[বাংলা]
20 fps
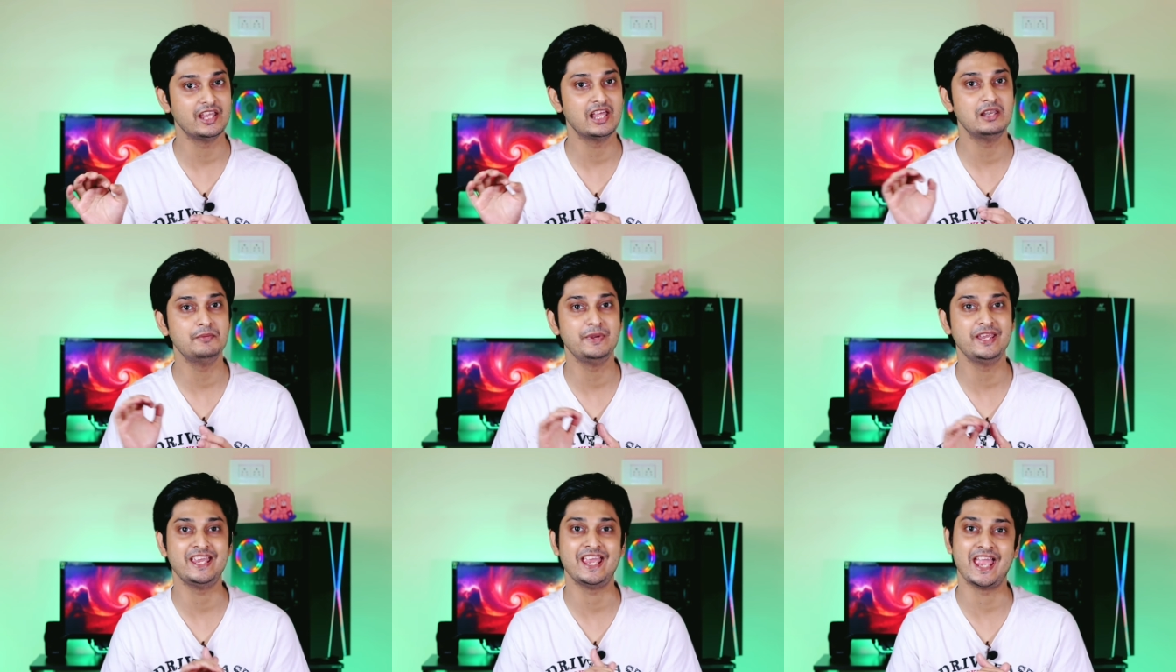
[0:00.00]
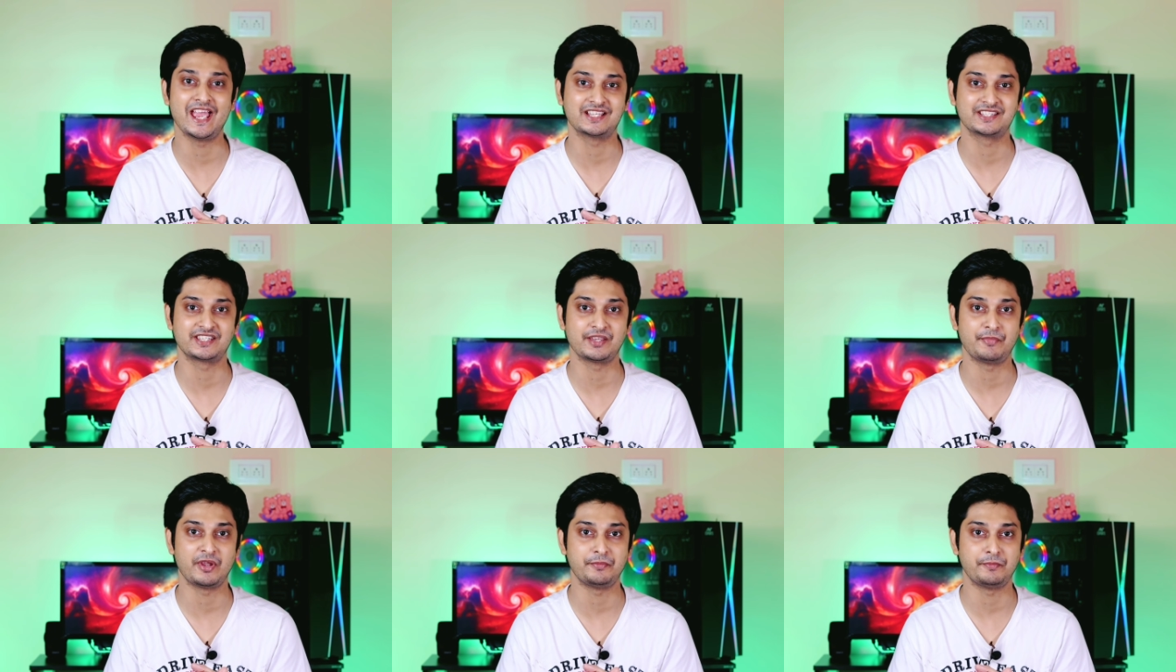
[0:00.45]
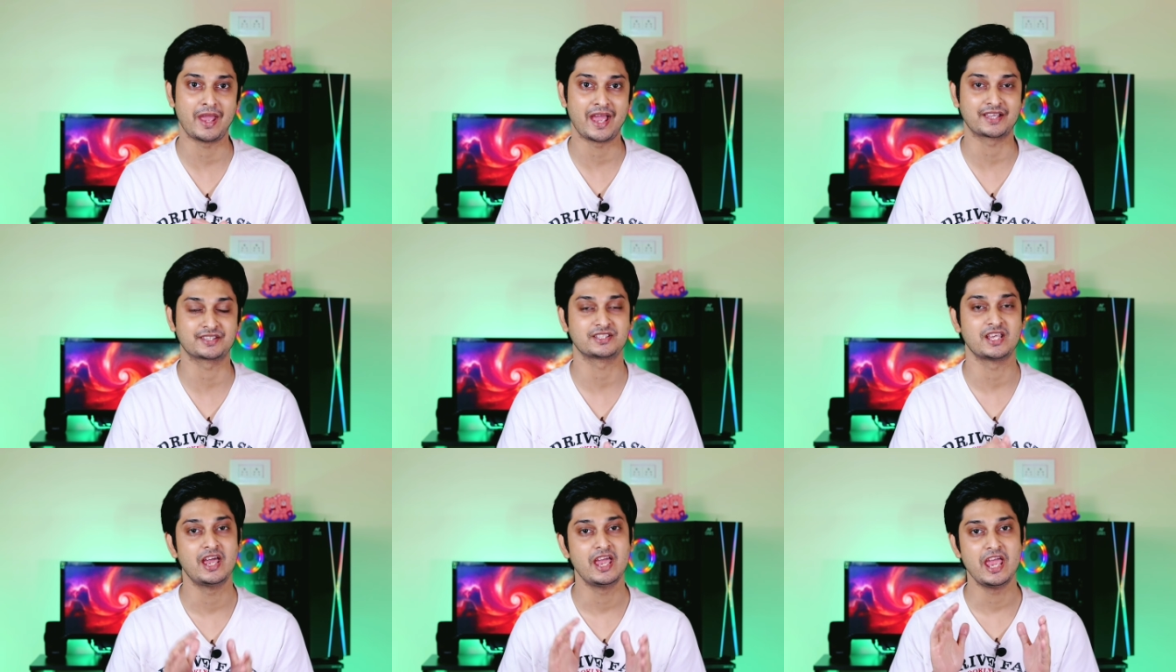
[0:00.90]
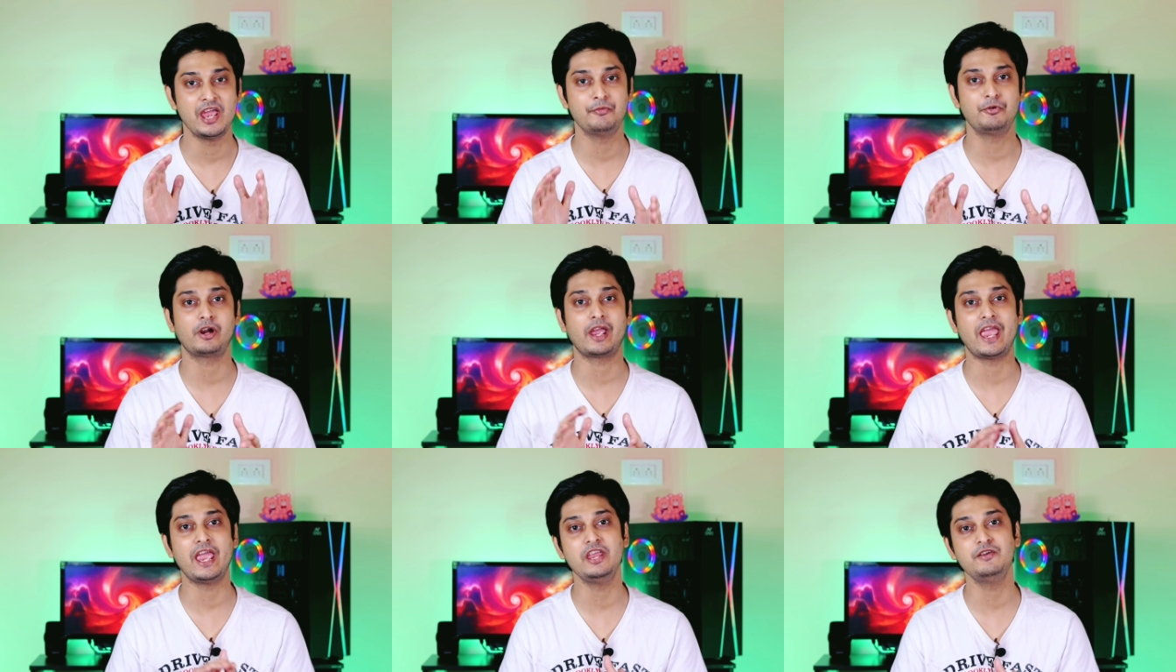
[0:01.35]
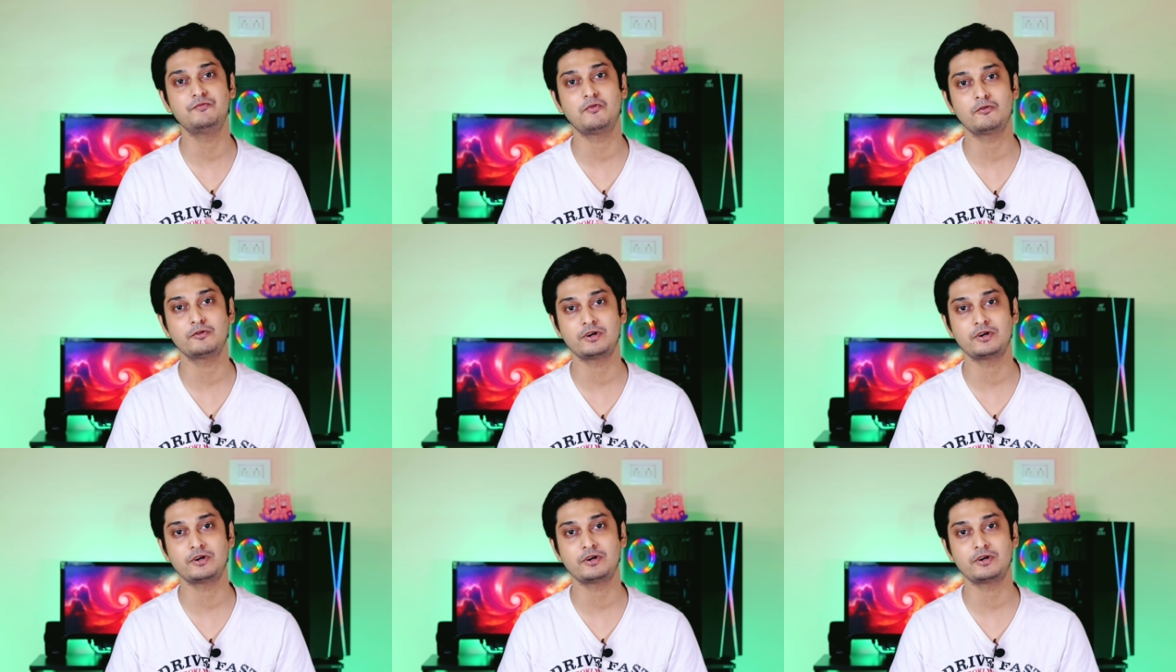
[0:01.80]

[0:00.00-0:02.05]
রিয়েলমি এক্স সেভেন ম্যাক্স এবং এই